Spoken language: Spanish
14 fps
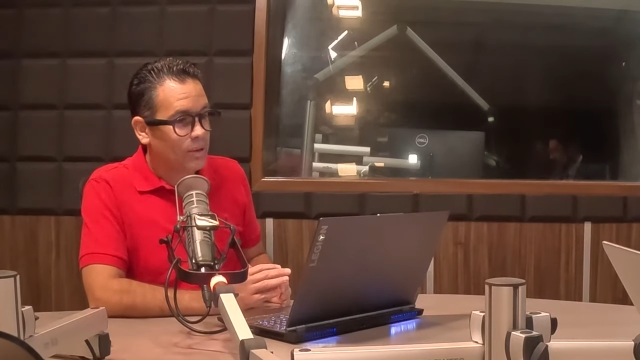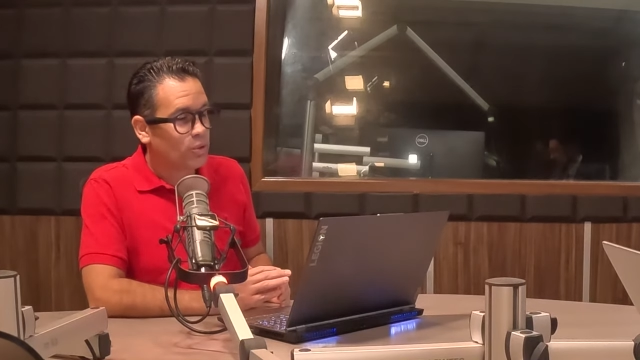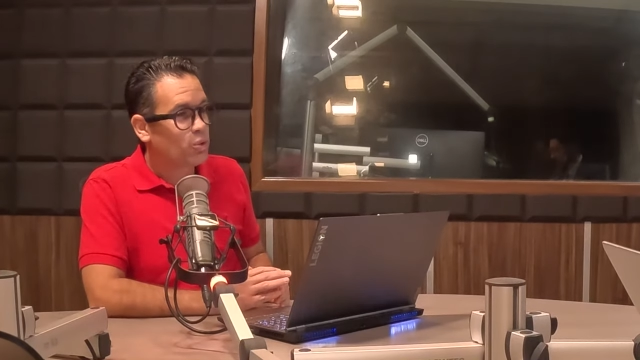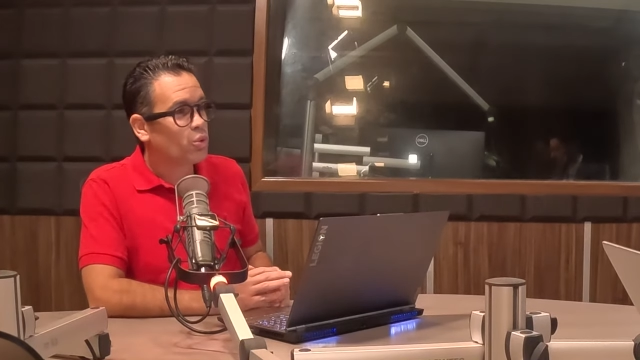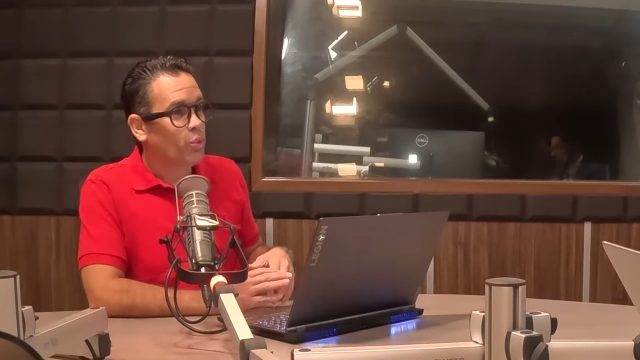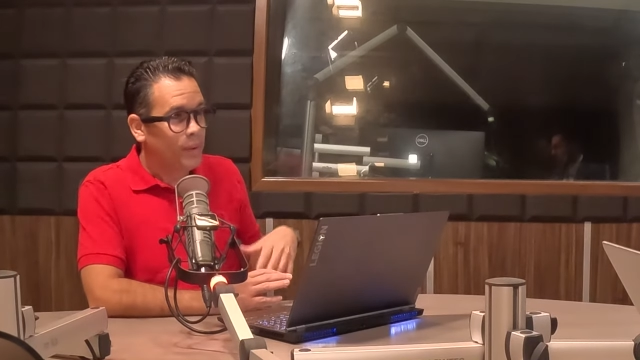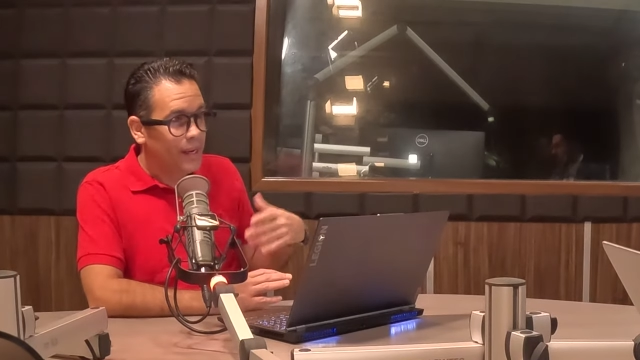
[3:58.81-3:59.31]

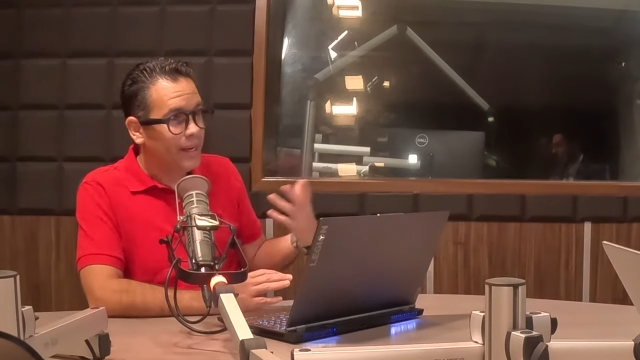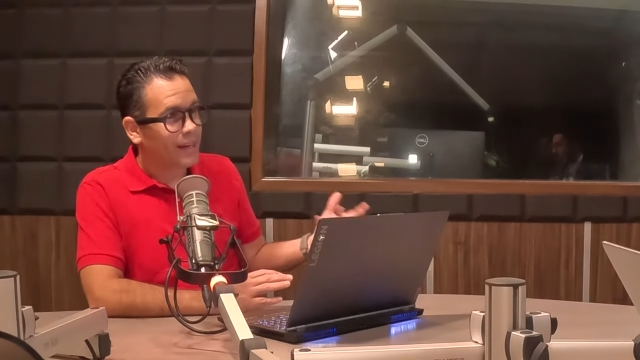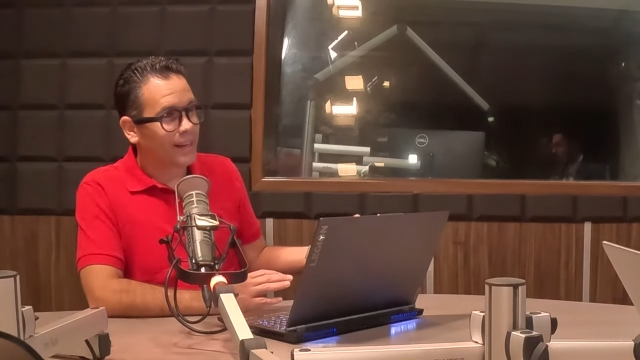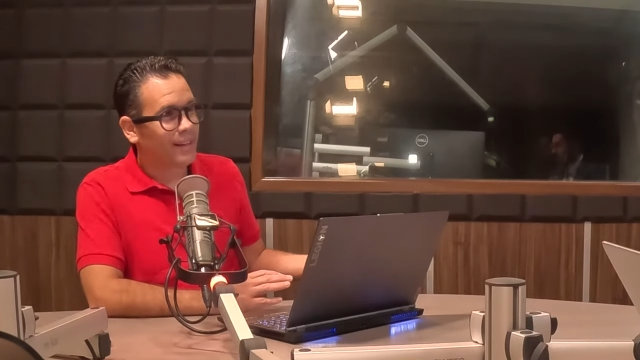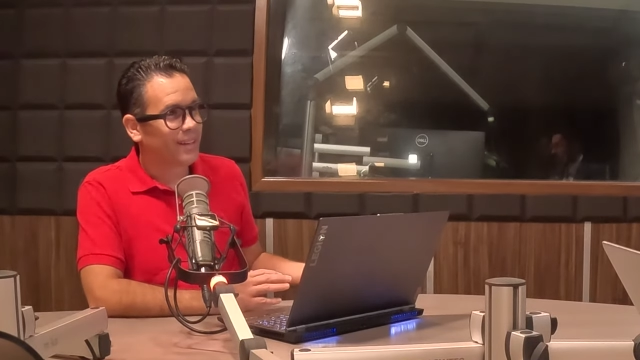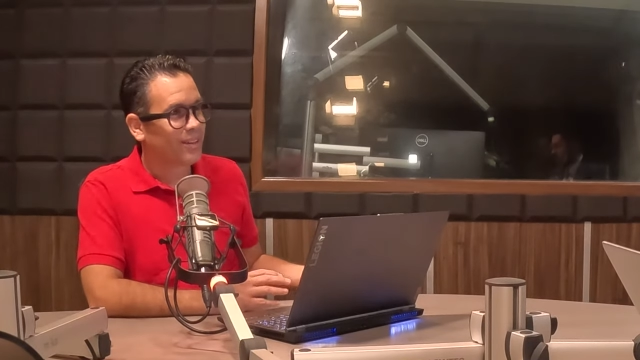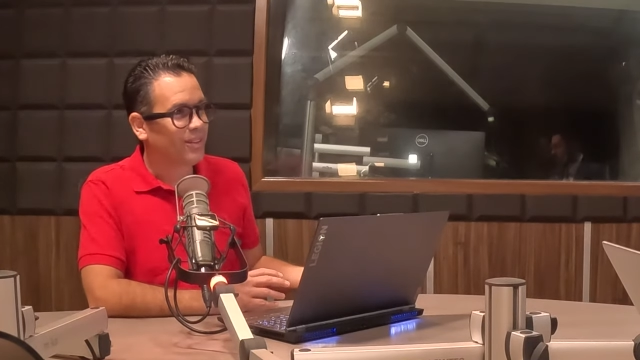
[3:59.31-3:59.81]

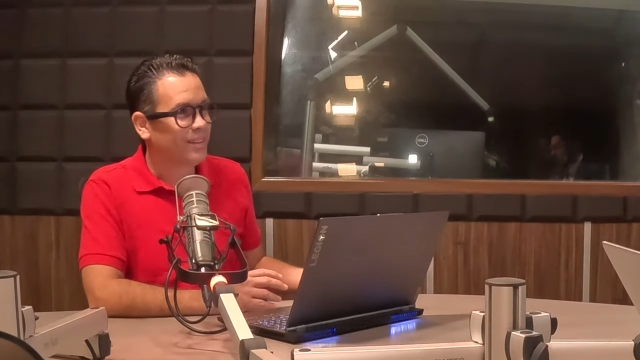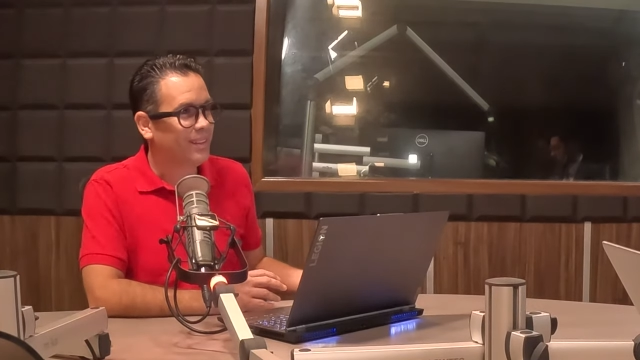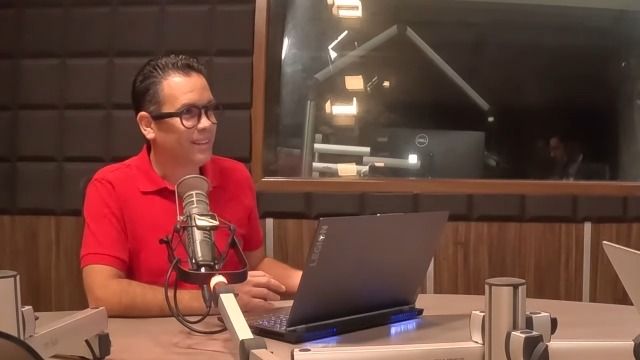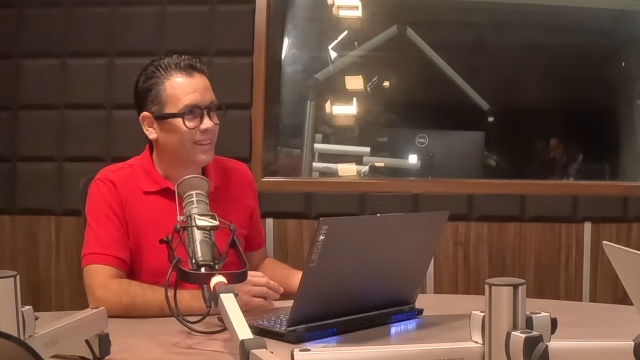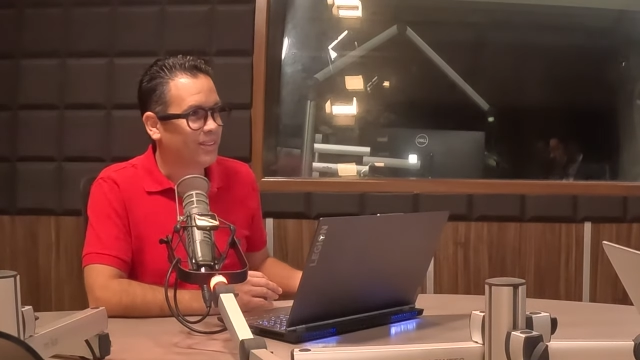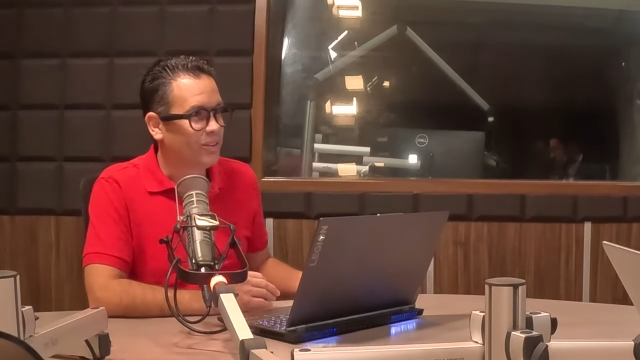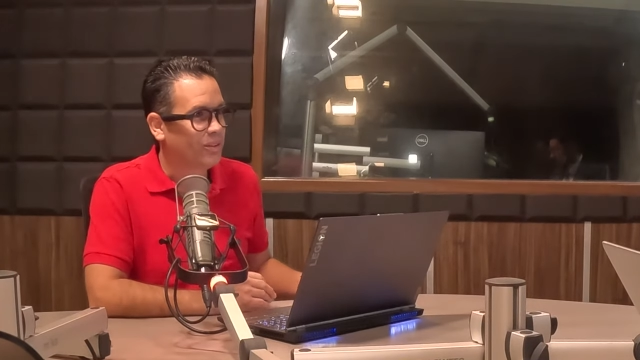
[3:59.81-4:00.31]
subir
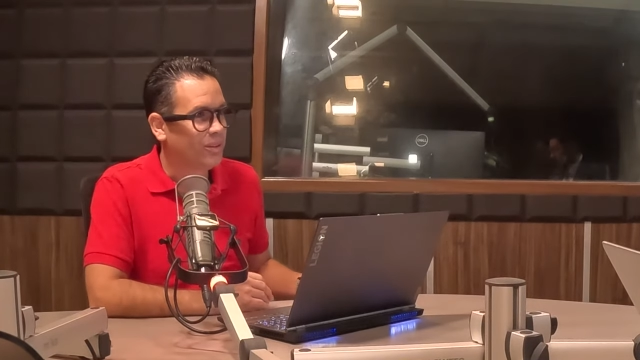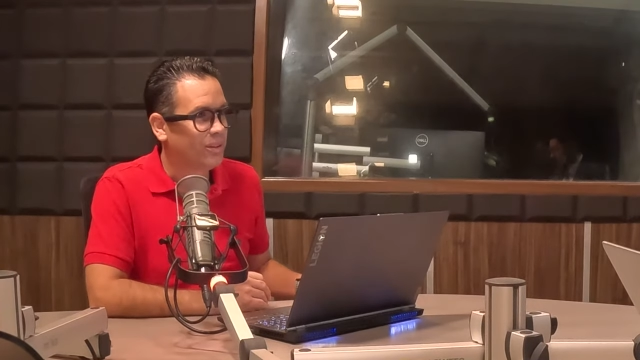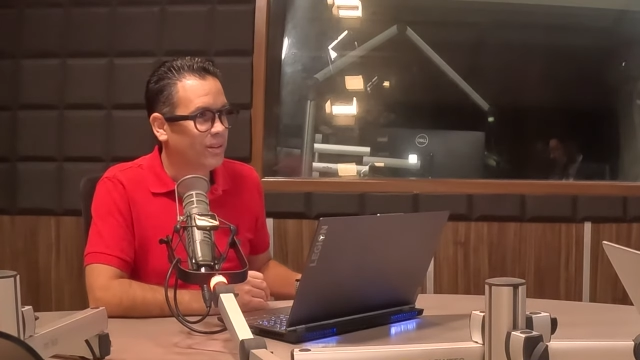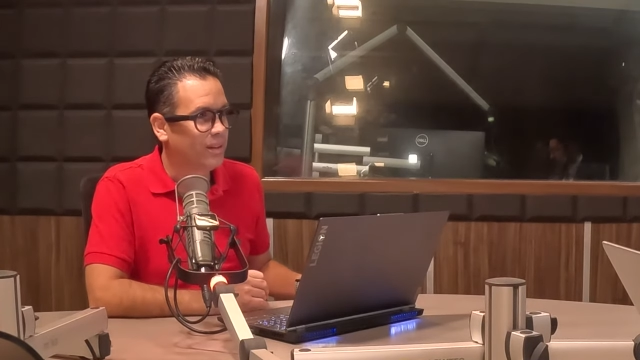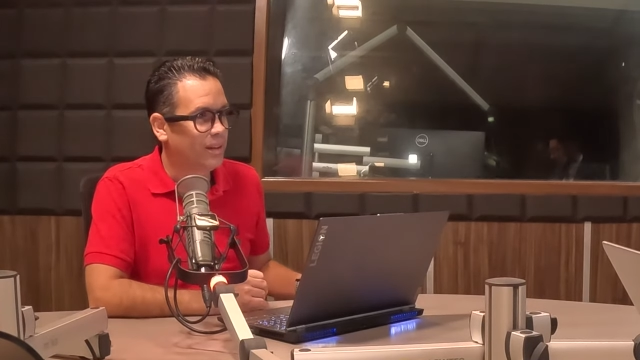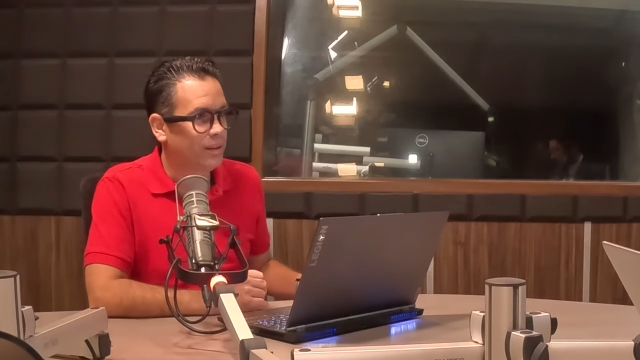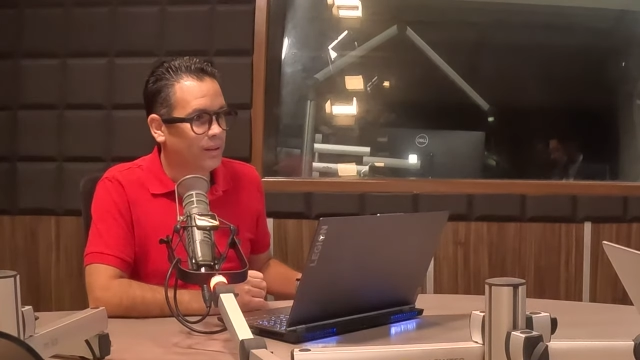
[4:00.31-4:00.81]
contenido.
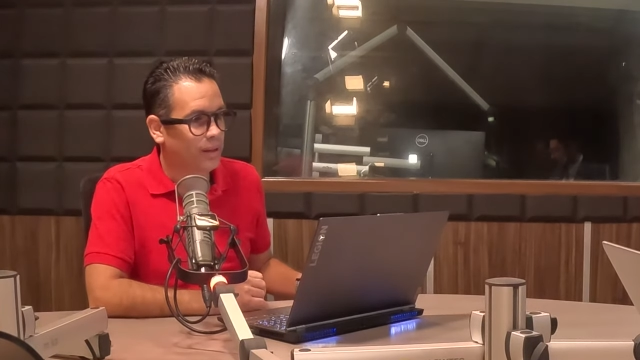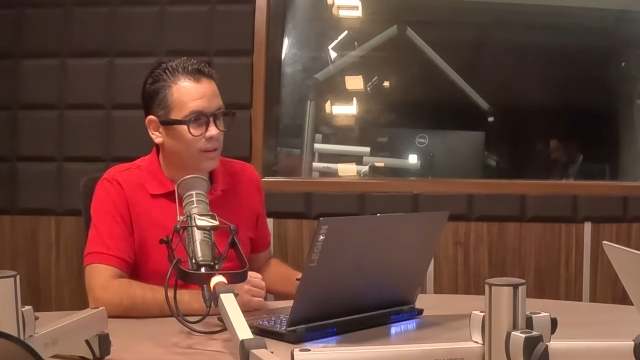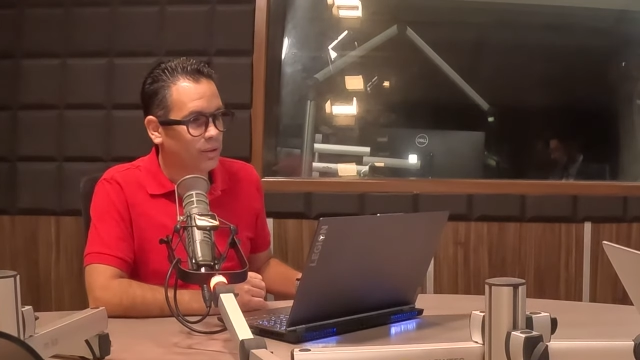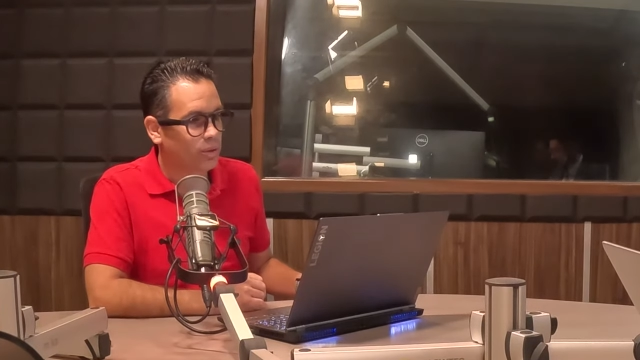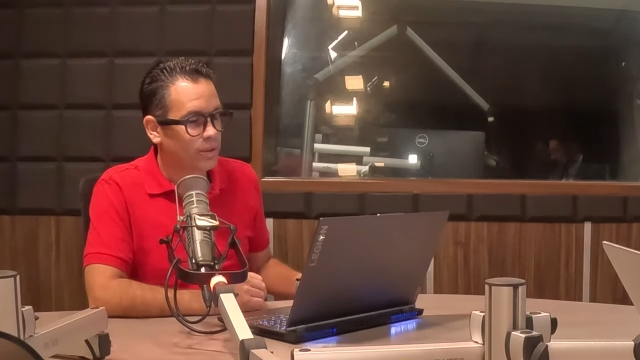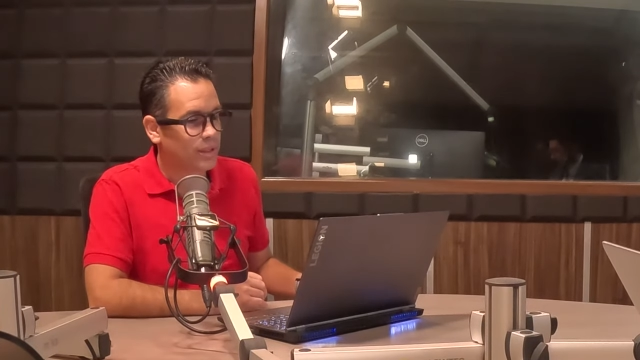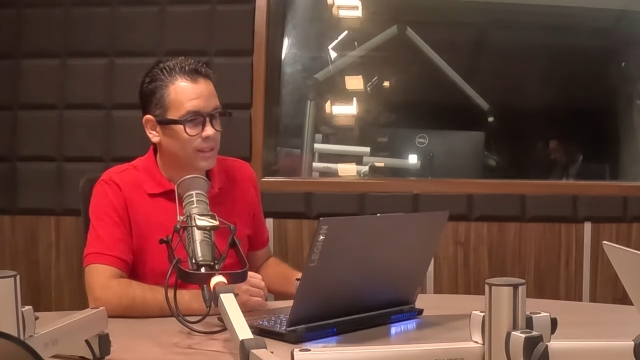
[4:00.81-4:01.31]
Sí.
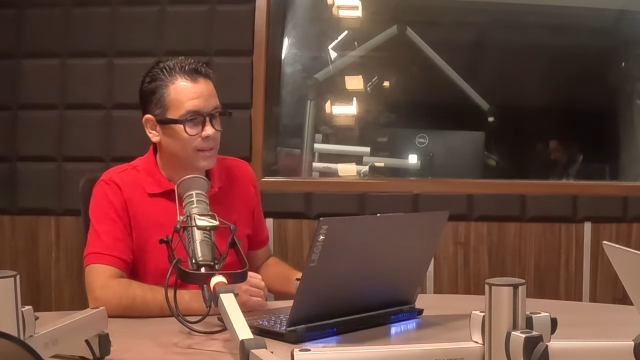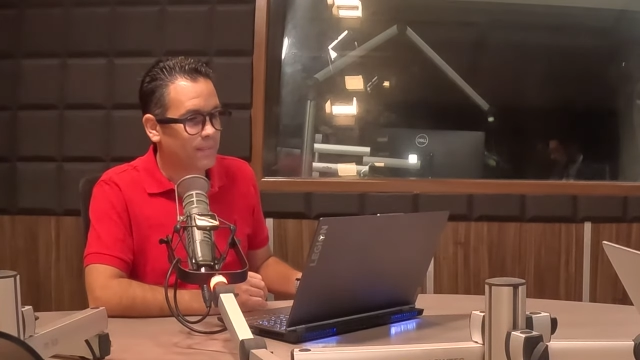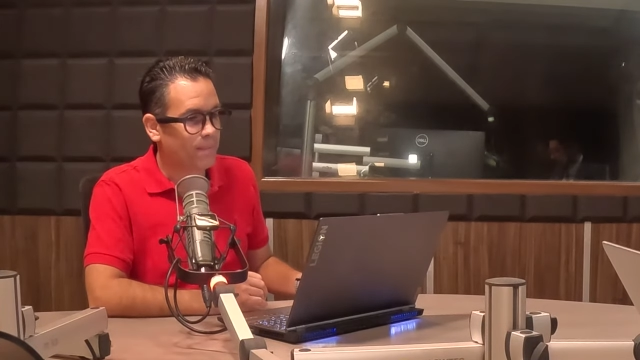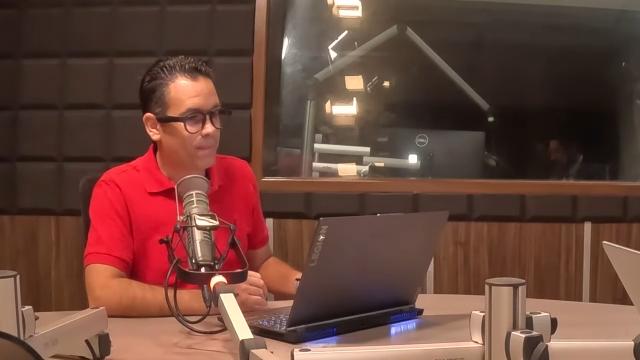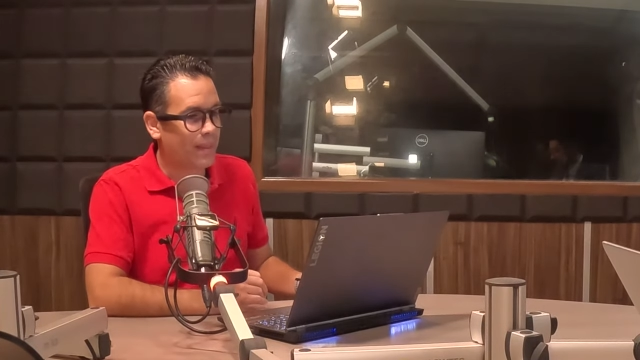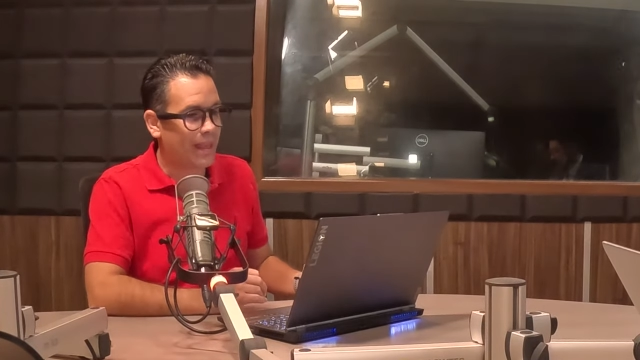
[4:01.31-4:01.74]
Entonces,